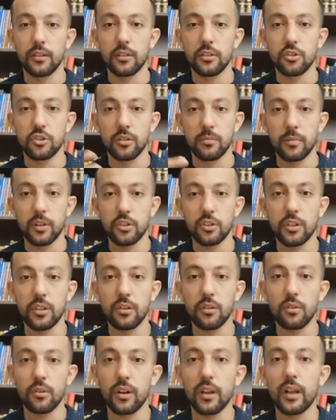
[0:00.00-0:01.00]

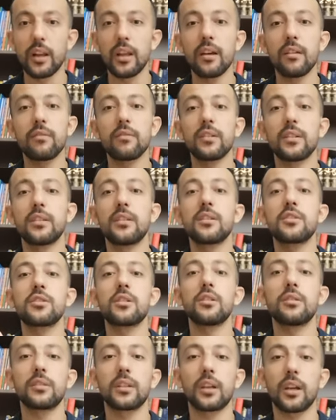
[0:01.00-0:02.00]
J'imagine que l'élève est
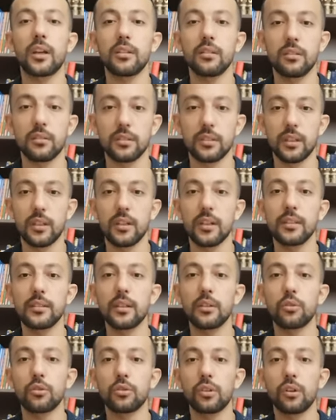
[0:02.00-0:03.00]
déjà entré dans un
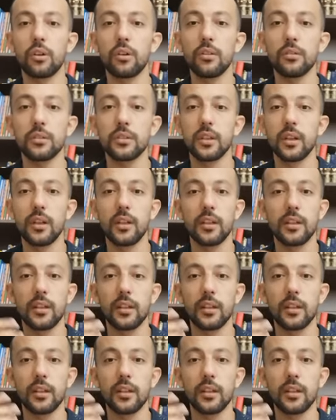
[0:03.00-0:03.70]
état de transe,